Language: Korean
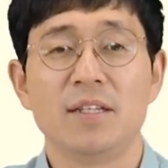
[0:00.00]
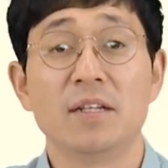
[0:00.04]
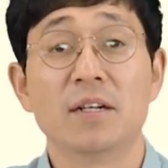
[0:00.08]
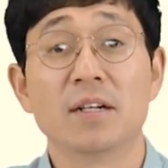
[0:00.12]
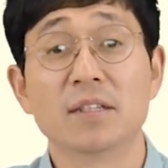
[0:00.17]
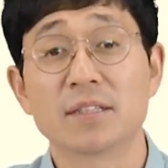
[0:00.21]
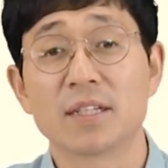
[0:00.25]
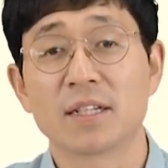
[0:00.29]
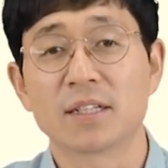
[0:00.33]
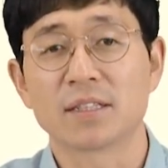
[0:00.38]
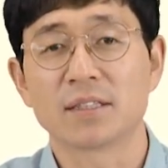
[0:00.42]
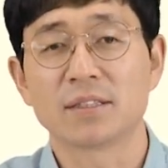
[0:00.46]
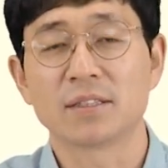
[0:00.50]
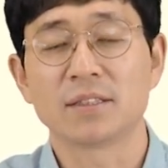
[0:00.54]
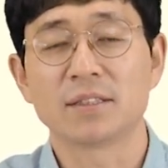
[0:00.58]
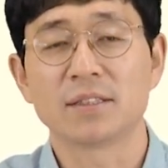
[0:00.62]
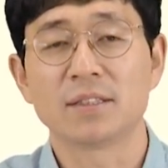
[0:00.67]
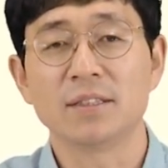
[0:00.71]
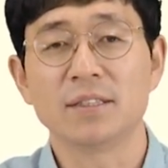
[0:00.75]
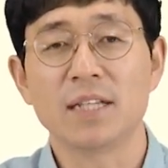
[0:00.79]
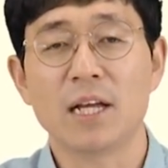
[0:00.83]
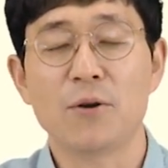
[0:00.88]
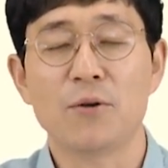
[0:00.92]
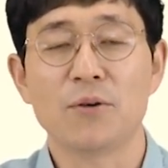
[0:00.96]
영상
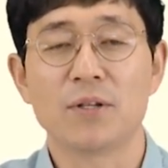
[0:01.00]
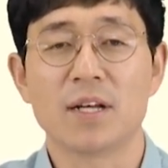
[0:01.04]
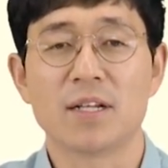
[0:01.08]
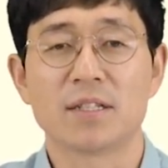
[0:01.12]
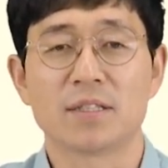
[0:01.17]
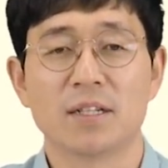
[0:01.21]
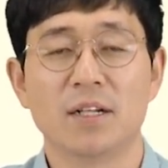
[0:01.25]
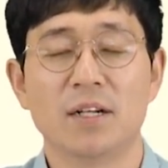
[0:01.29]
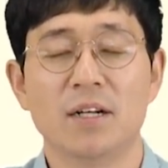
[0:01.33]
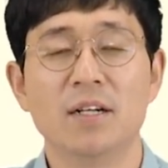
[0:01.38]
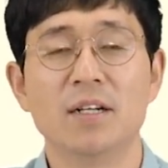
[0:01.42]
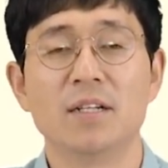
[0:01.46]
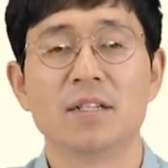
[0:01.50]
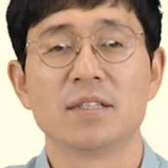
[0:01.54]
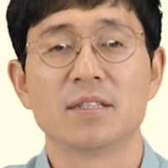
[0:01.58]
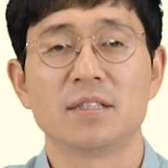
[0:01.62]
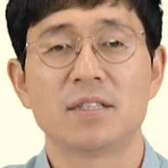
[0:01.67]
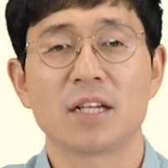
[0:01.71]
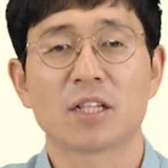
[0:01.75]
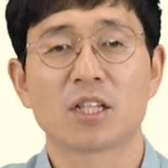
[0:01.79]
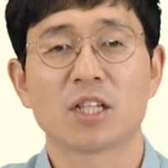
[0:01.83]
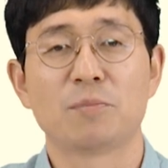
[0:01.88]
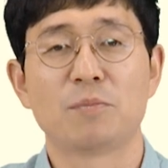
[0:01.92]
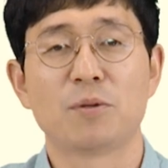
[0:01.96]
끝나고 나서
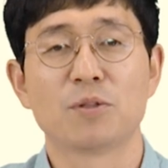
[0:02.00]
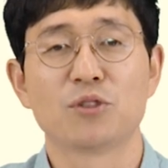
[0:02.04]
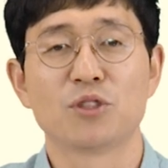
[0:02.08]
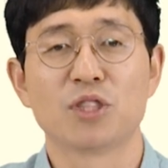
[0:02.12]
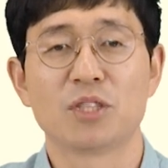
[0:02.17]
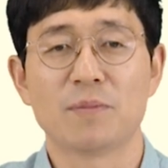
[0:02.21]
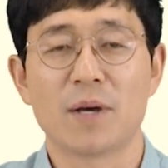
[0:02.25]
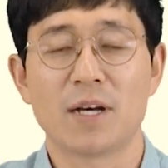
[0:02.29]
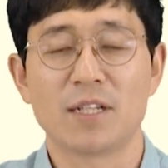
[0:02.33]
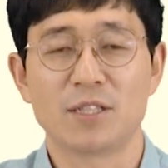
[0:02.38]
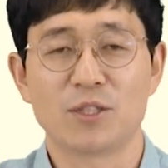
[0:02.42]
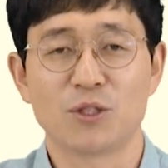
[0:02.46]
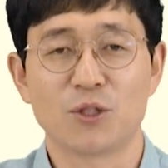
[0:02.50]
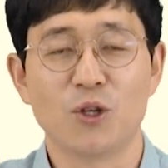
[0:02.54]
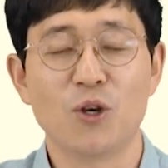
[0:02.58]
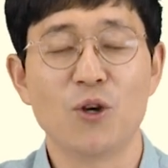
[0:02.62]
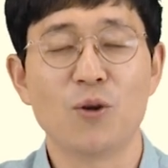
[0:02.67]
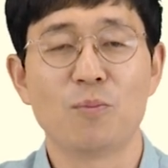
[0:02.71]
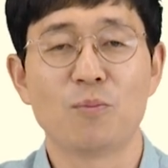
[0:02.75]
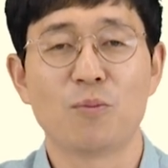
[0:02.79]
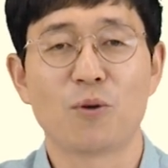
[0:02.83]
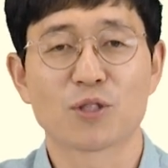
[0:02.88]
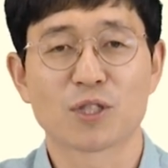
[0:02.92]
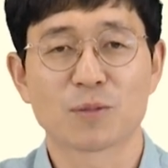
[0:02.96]
책 덮어두지
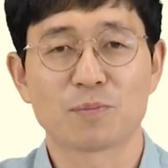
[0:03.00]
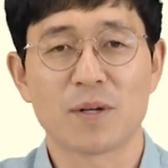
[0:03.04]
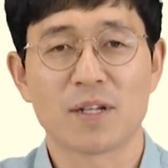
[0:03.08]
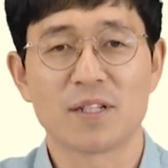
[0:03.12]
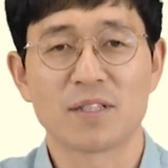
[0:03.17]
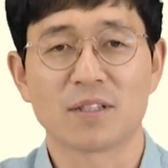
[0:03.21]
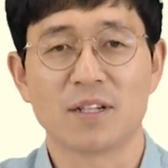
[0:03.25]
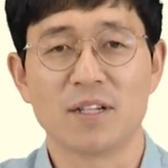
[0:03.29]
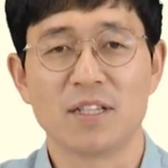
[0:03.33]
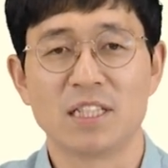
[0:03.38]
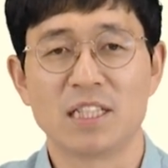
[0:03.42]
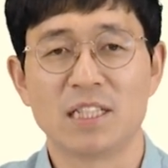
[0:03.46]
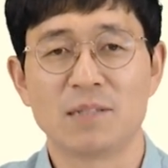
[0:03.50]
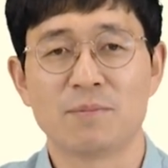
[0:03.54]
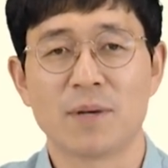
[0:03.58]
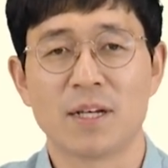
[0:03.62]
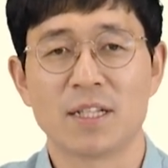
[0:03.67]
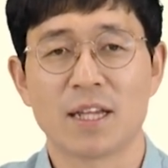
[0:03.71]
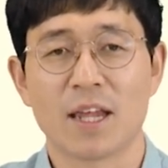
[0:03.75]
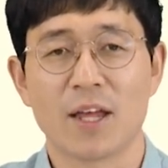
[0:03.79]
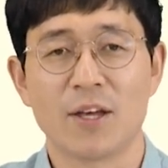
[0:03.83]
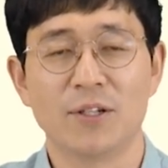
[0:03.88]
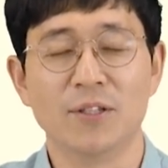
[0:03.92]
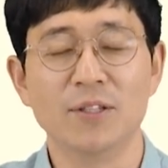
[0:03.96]
마시고 복습하는 거 잊지
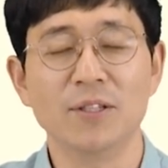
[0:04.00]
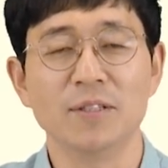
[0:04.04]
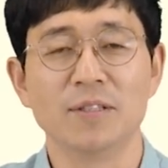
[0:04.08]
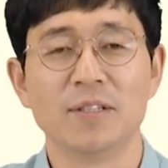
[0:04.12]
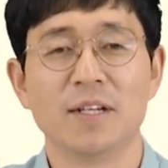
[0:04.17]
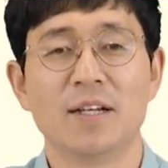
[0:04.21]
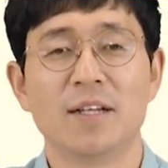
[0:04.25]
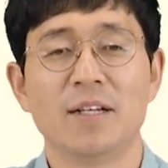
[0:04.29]
마세요.